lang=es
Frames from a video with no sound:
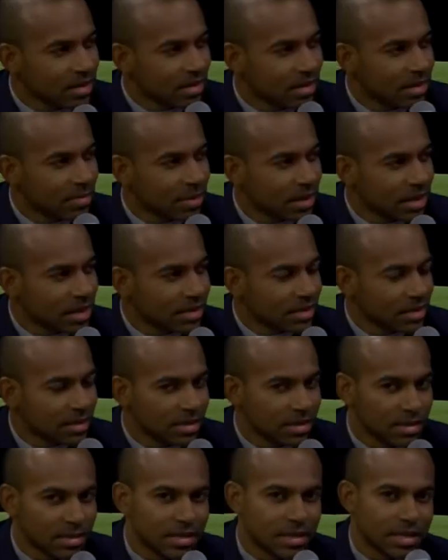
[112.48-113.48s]
que me
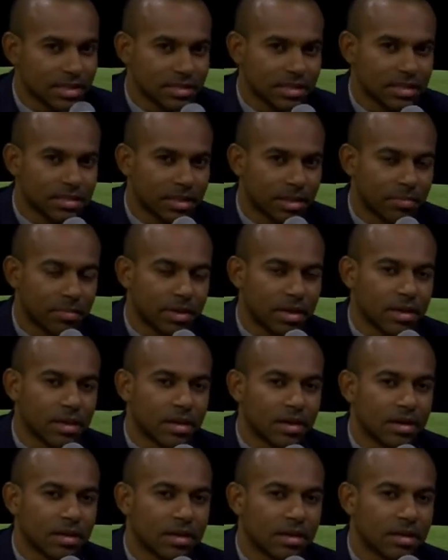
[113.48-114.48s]
hacen y gracias también
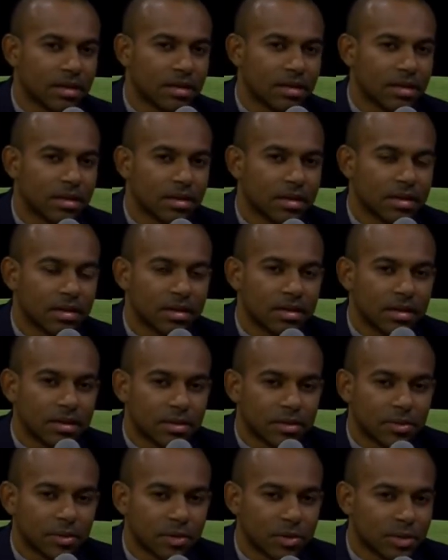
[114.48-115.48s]
a
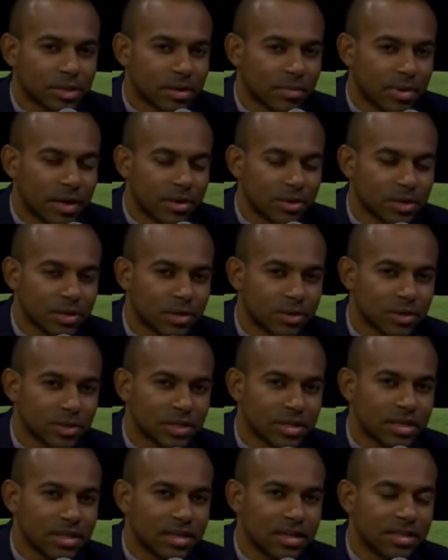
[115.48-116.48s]
todos los hermanos que nos
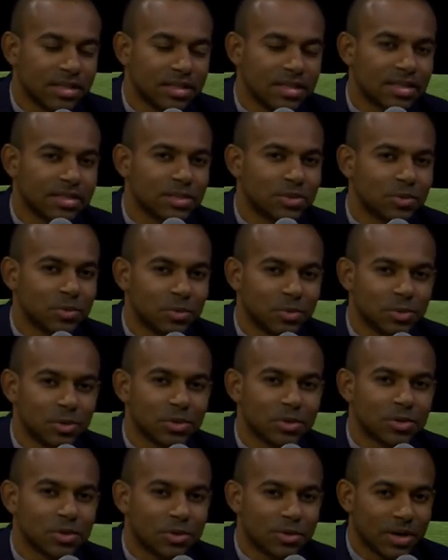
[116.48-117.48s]
siguen desde
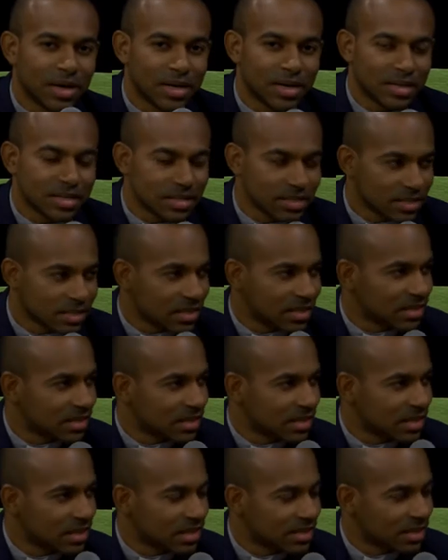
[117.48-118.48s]
sus hogares y que
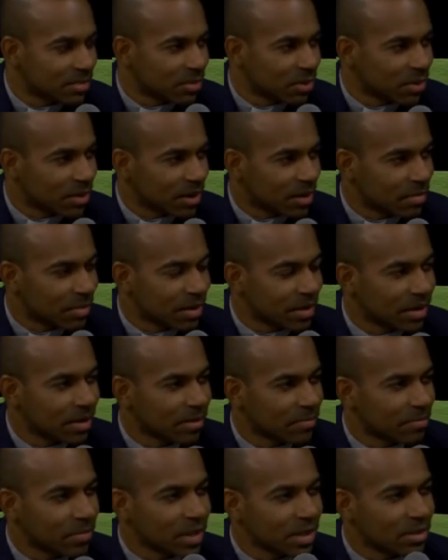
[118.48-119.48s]
siguen este programa
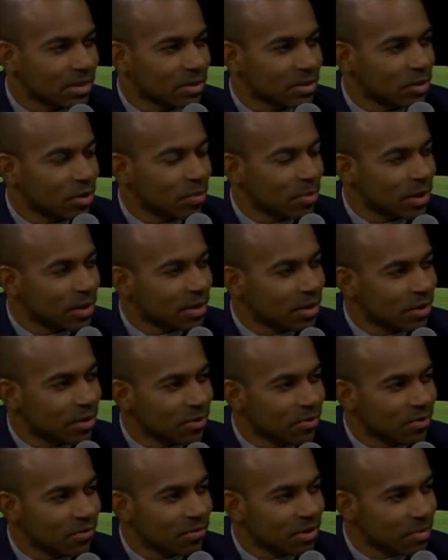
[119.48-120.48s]

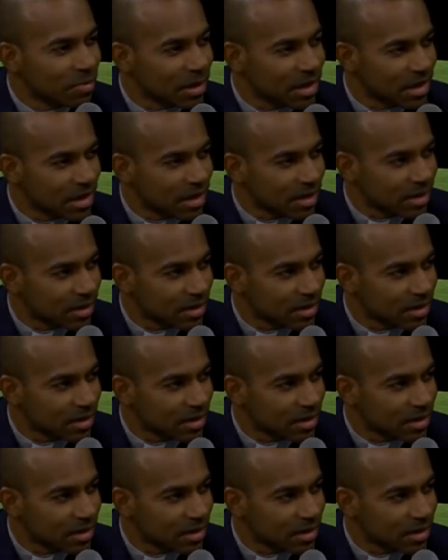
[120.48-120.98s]
Domingo Familiar.